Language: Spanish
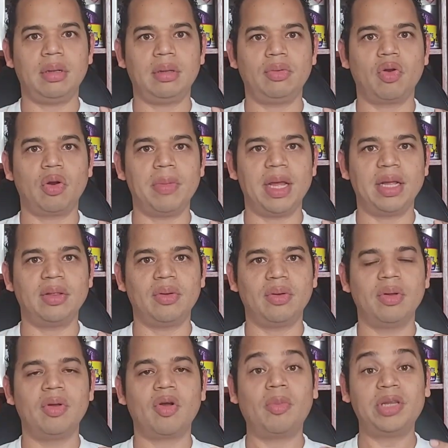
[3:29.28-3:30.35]
durmiendo.
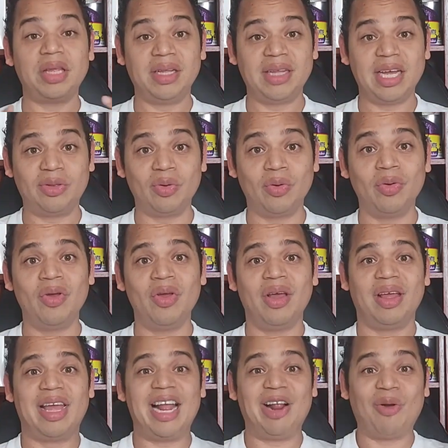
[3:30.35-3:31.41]
¿Cómo te sientes tú
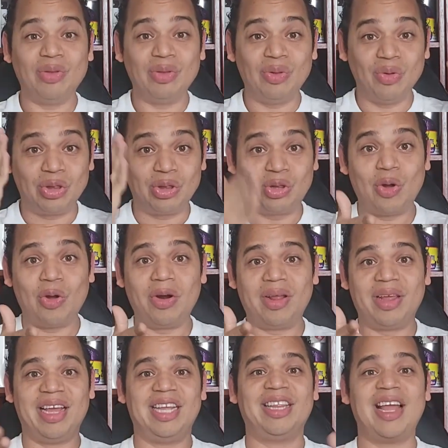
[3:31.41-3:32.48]
que el
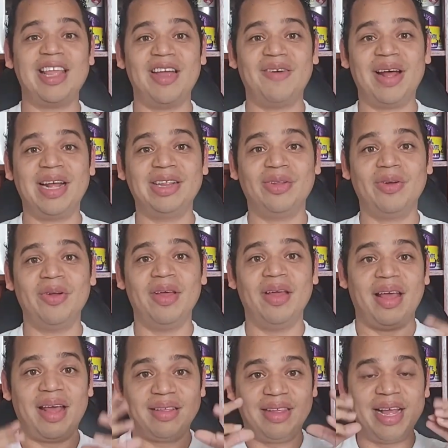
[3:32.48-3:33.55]
conductor que te está llevando
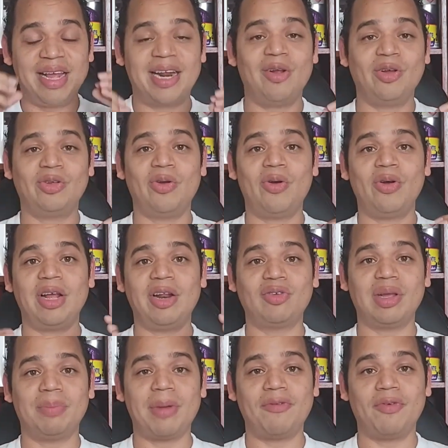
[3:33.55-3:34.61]
cierre los ojos en
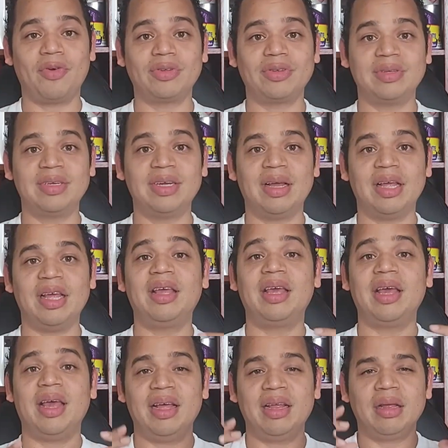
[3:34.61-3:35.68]
los semáforos y
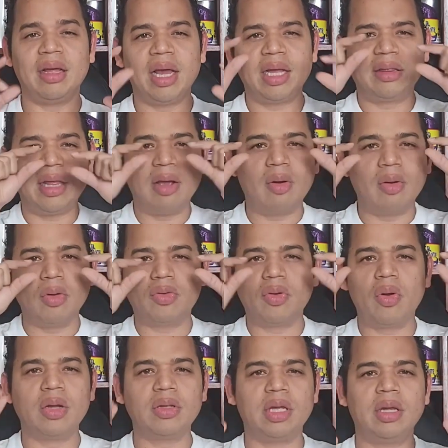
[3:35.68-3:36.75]
que esté con los
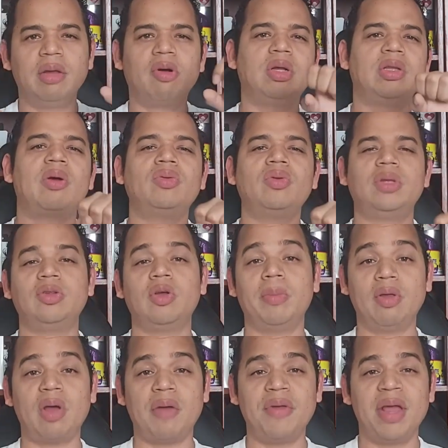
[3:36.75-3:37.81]
ojos así cuando está conduciendo
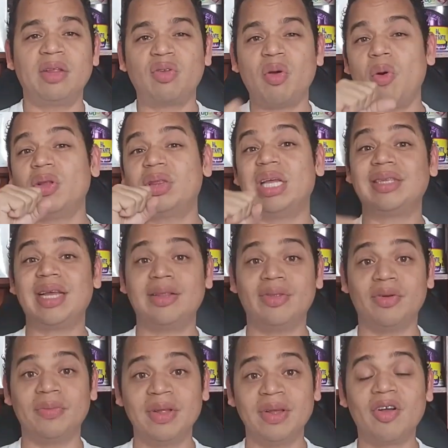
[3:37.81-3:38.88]
medio abierto
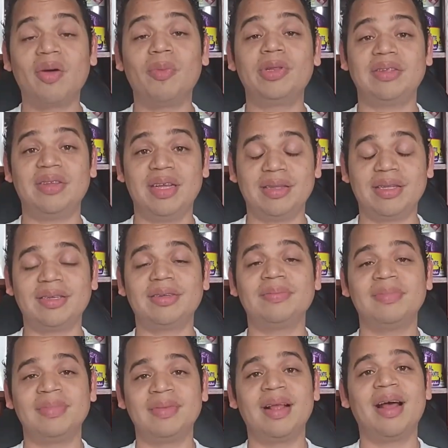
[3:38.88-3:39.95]
bostezando? ¿Cómo te sientes?
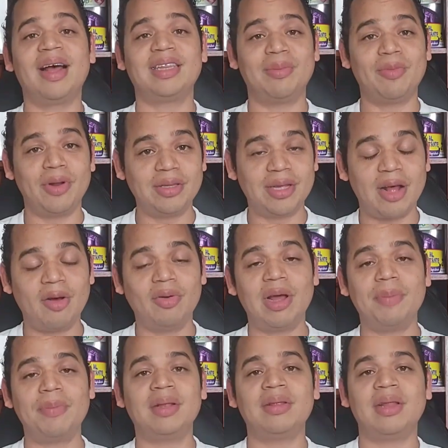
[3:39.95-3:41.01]
Atemorizado
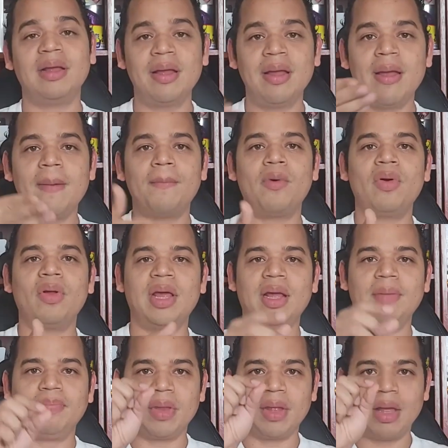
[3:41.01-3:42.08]
nuevamente
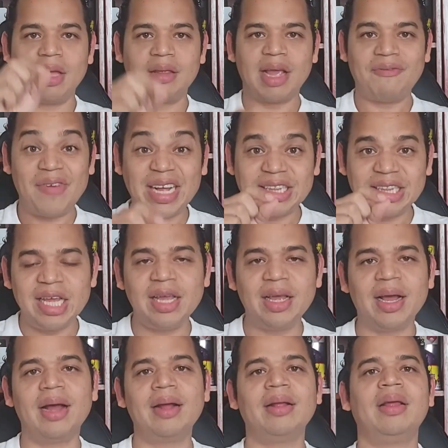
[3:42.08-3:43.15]
porque esa
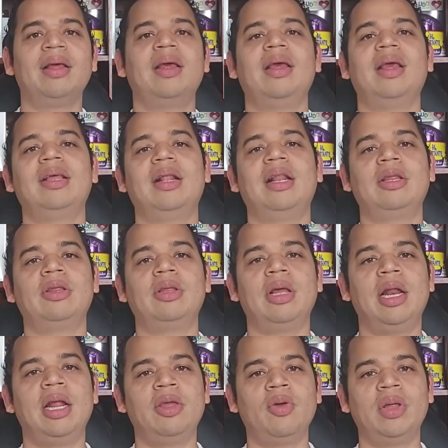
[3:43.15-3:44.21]
fatiga, el,
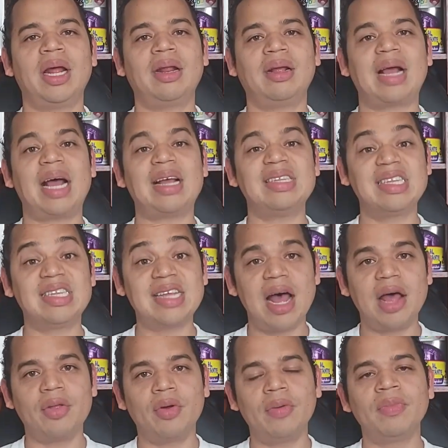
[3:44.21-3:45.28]
hecho de estar
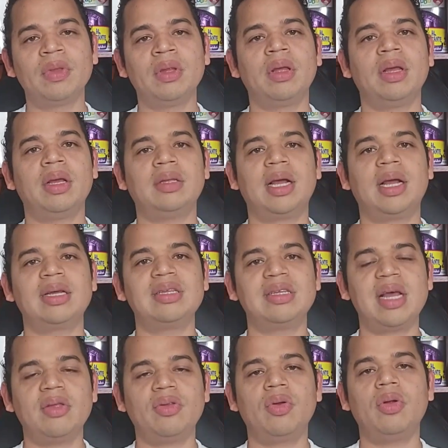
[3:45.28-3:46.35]
cansado, ese
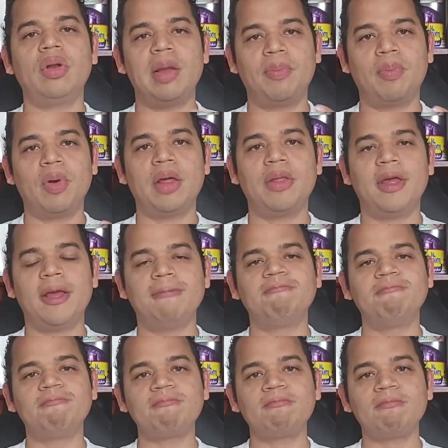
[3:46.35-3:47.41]
cansancio le puede
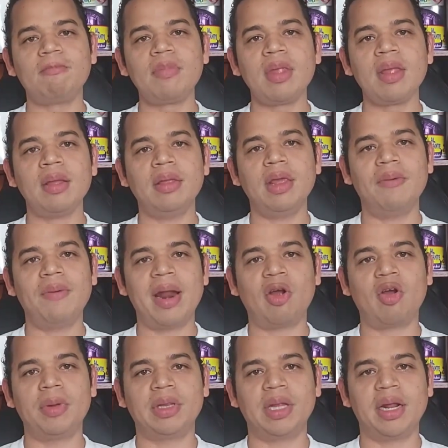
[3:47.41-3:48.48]
llevar
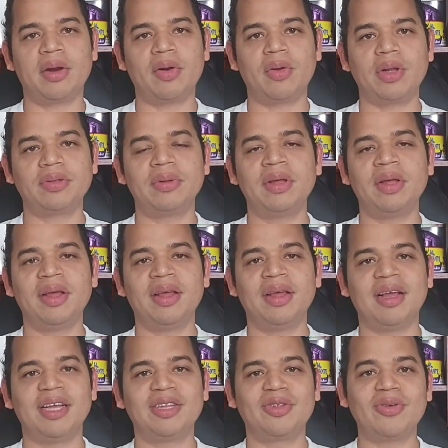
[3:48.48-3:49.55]
a cometer errores.
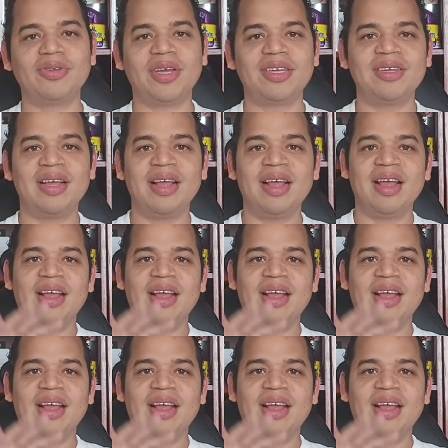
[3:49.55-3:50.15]
Entonces,